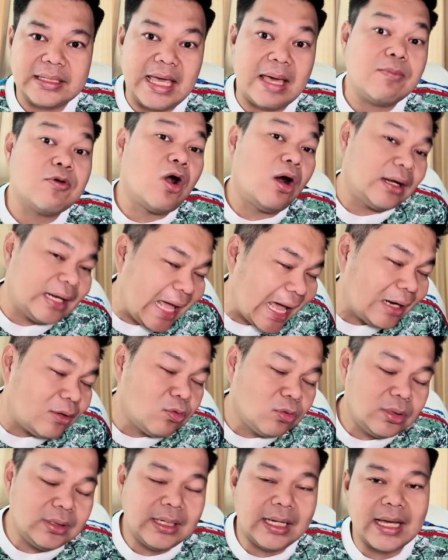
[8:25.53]
เกมก่อนหน้า
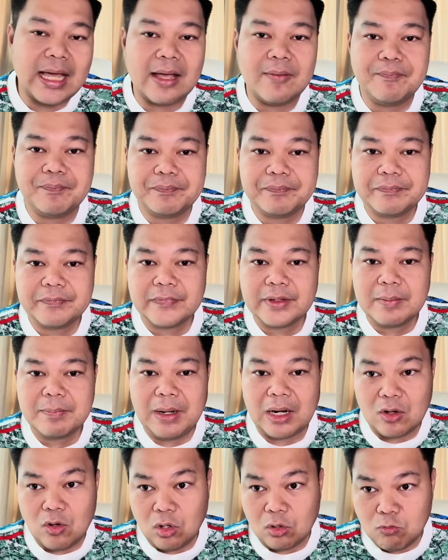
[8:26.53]
นู้นนะครับ
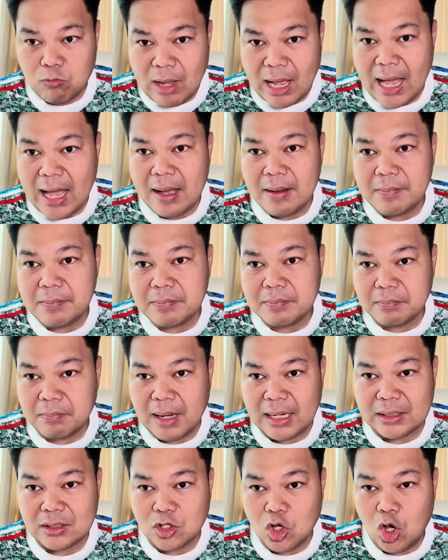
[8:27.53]
ปรากฏว่า
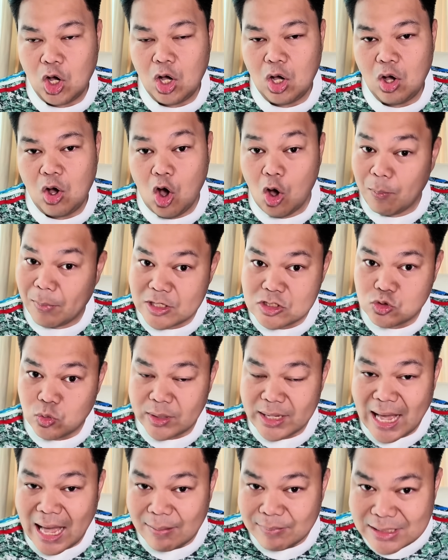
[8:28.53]
มันก็ออกมาส
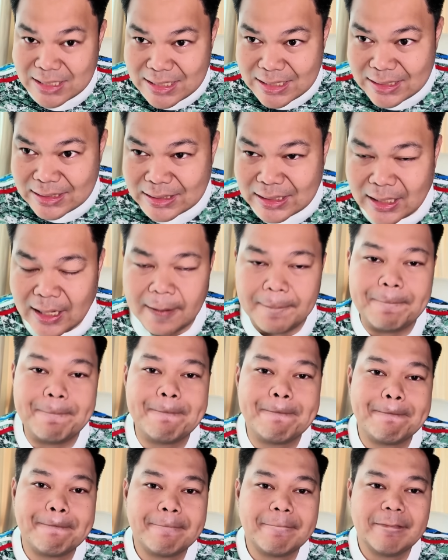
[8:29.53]
วยงามดีนะครับ
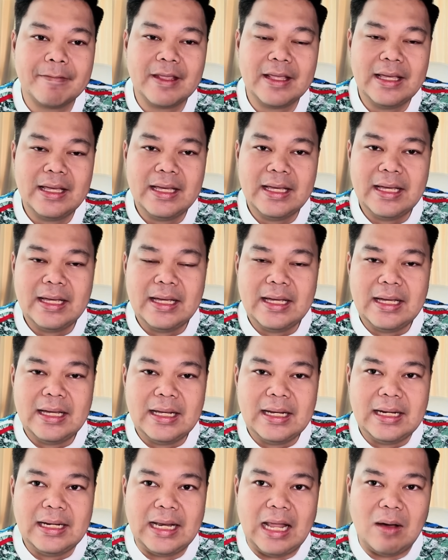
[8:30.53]

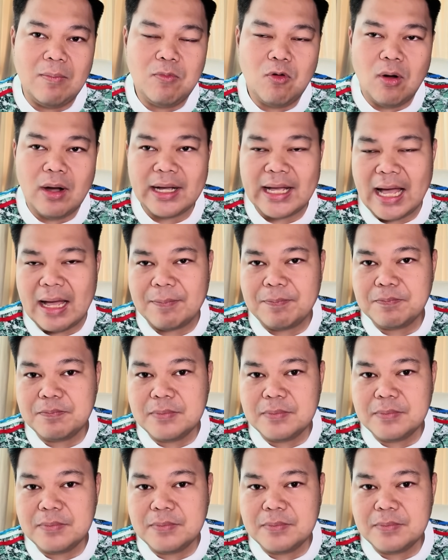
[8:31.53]
แล้วบวกกับ